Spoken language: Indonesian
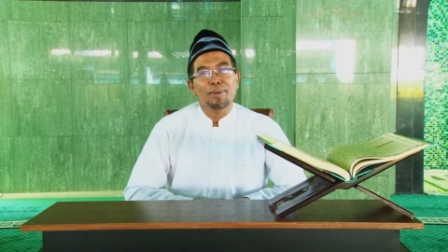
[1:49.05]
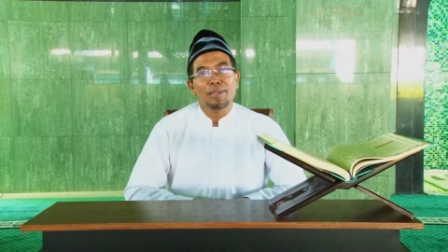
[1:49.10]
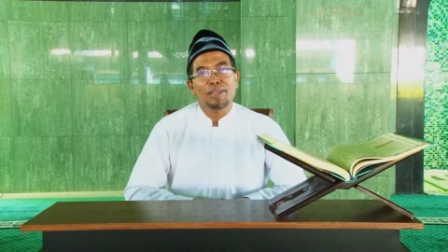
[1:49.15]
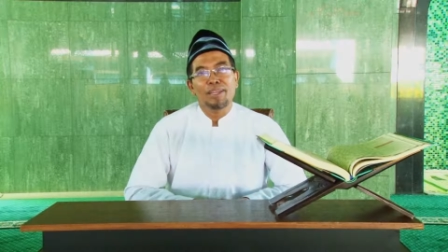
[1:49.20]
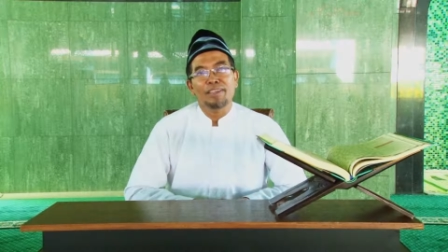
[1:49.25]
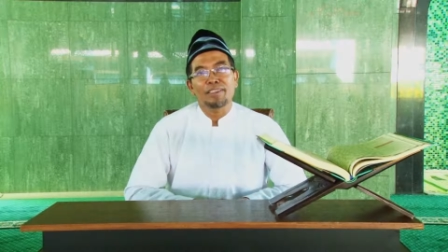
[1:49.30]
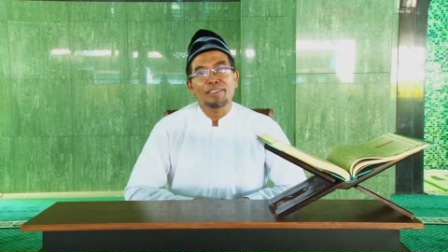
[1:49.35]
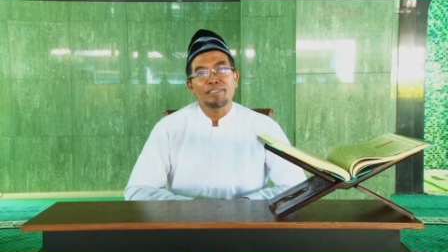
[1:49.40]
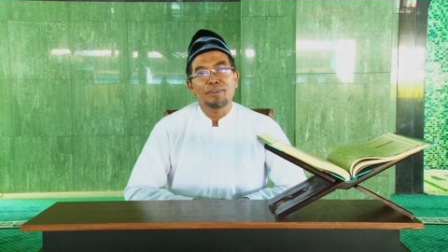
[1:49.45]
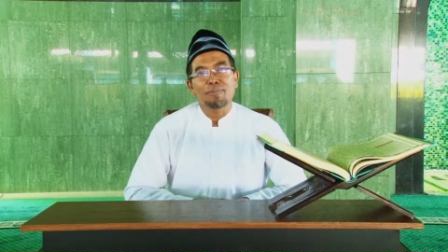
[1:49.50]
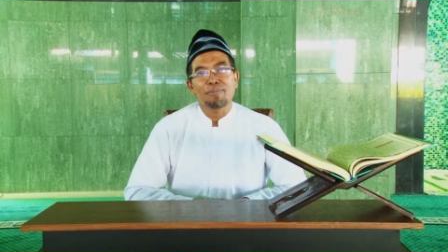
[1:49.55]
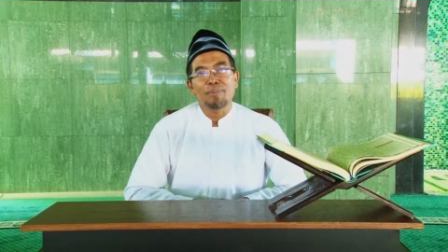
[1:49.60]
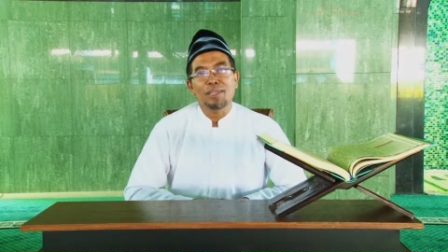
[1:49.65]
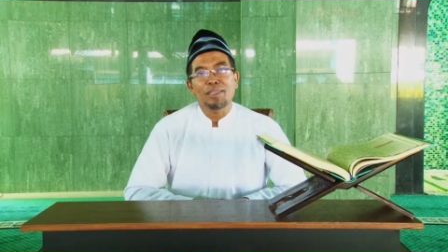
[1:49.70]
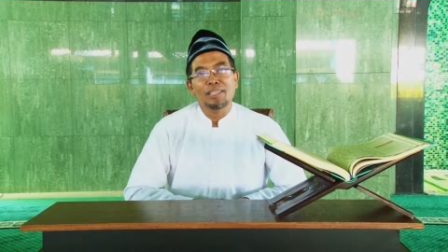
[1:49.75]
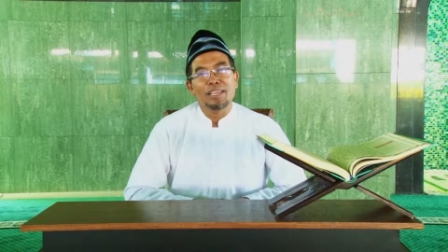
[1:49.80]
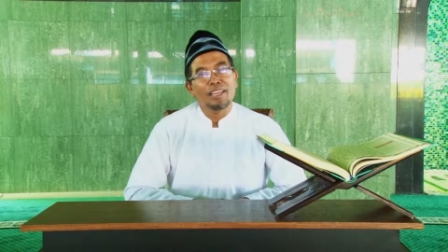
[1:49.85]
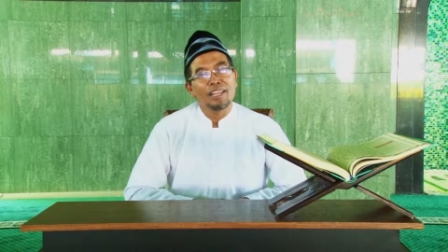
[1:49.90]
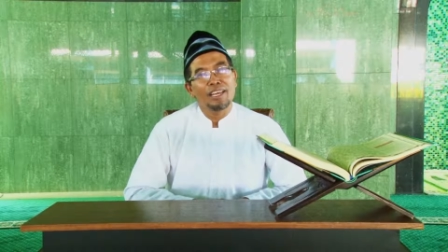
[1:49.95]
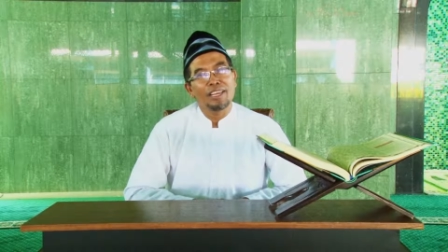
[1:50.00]
pada
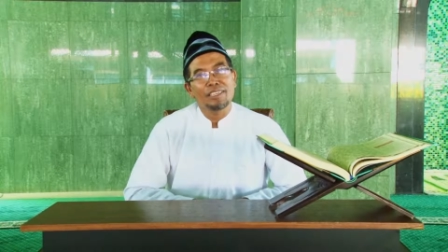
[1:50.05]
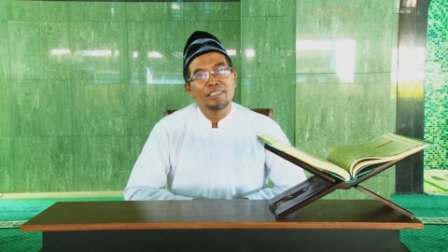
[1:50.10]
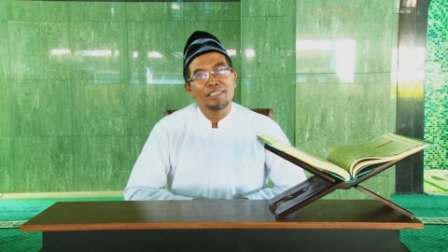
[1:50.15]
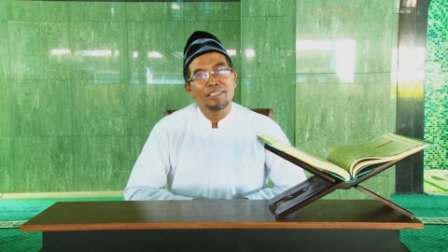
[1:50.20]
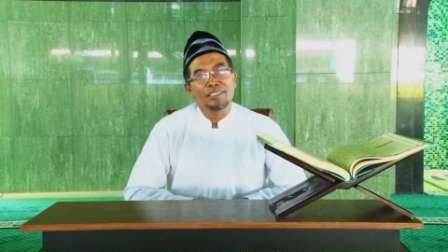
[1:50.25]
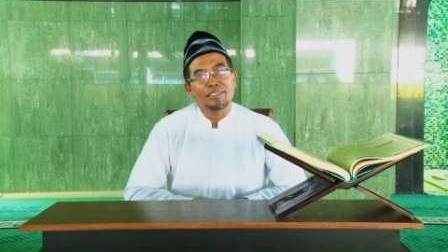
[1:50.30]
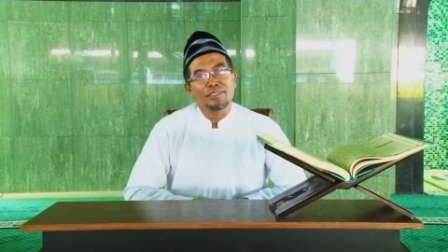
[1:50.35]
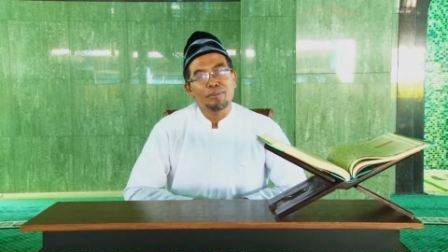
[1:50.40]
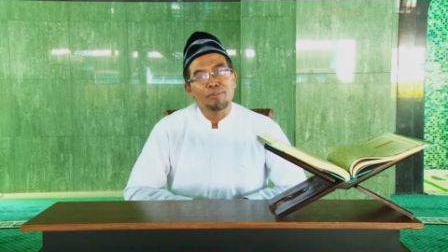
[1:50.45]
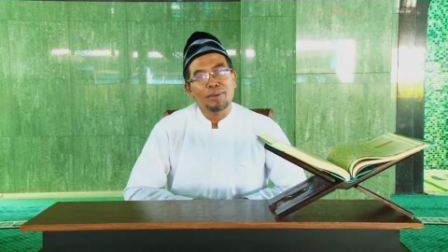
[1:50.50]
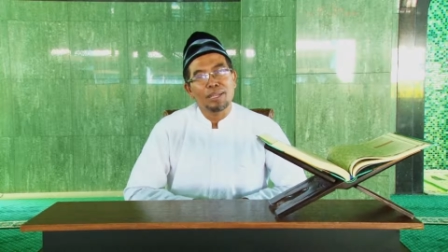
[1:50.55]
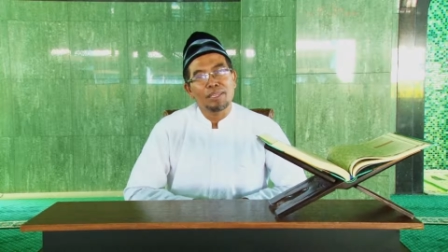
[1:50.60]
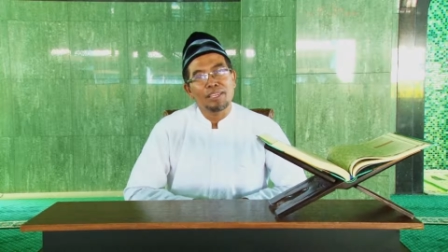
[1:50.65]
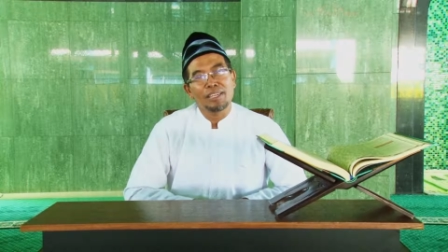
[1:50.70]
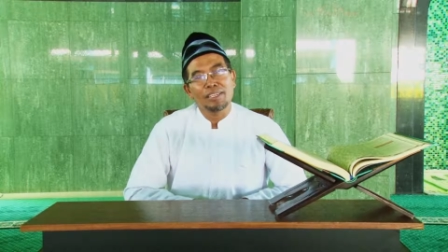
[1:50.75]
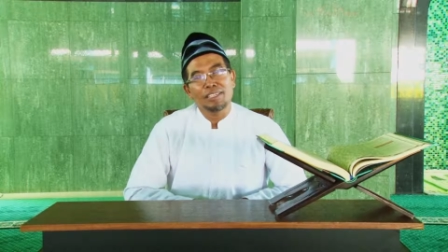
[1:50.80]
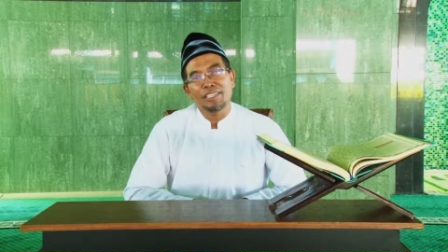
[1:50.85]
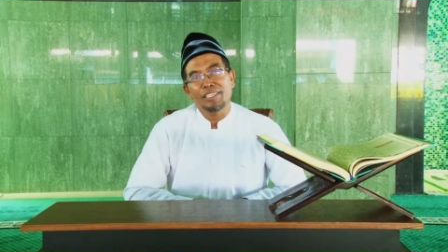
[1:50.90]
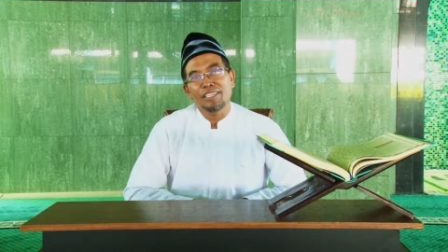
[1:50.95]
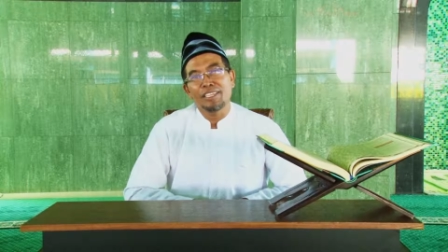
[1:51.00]
kesempatan hari
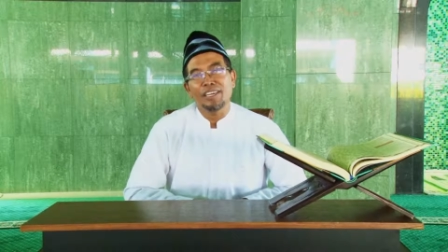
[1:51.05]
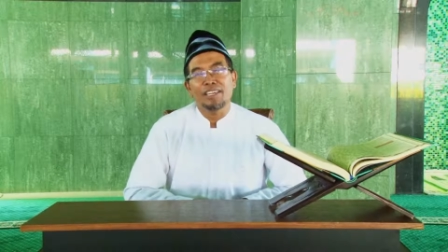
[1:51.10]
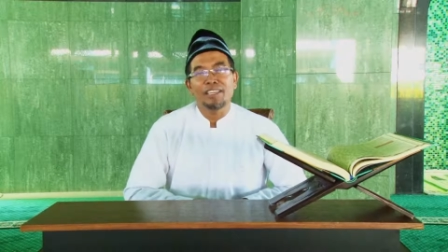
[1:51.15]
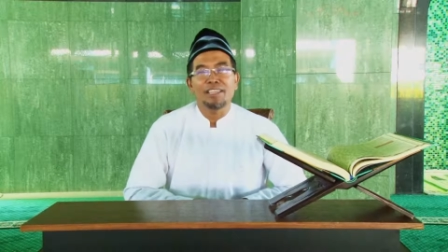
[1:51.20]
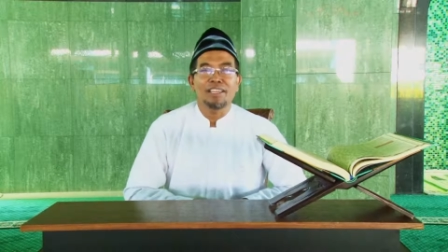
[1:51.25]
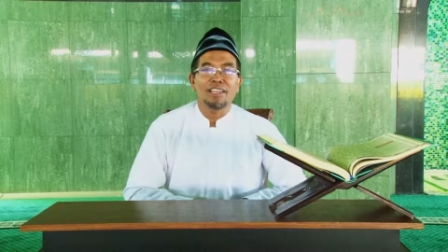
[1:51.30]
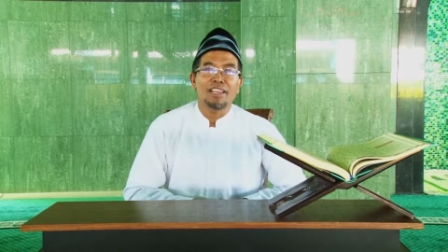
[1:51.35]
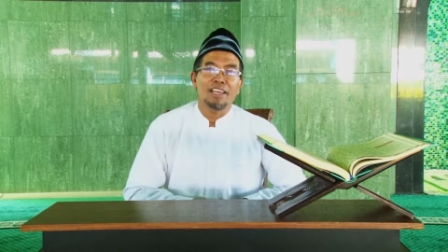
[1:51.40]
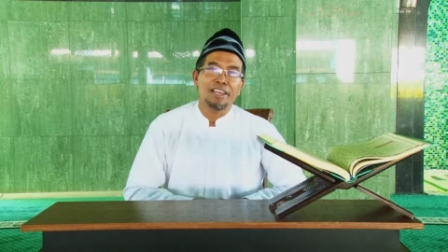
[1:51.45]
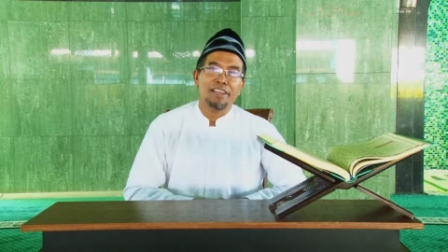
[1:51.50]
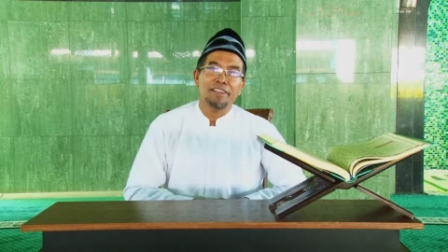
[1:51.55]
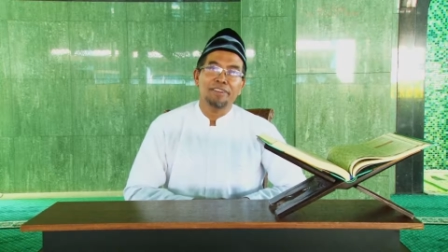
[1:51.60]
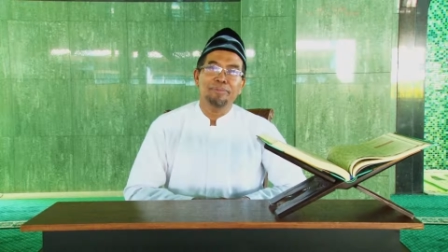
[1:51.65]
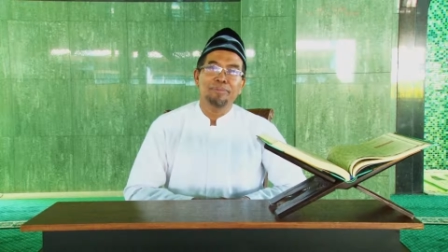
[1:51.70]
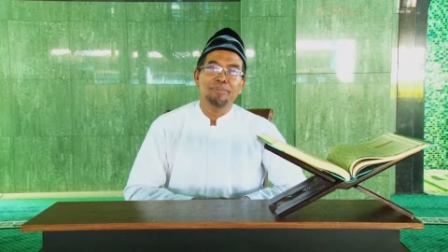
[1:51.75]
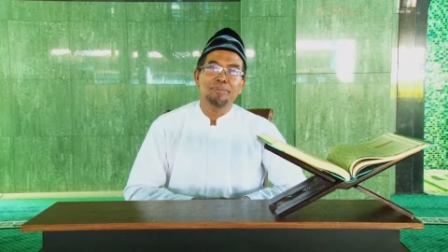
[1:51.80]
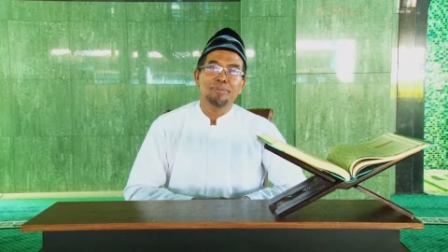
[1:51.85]
kesempatan ini adalah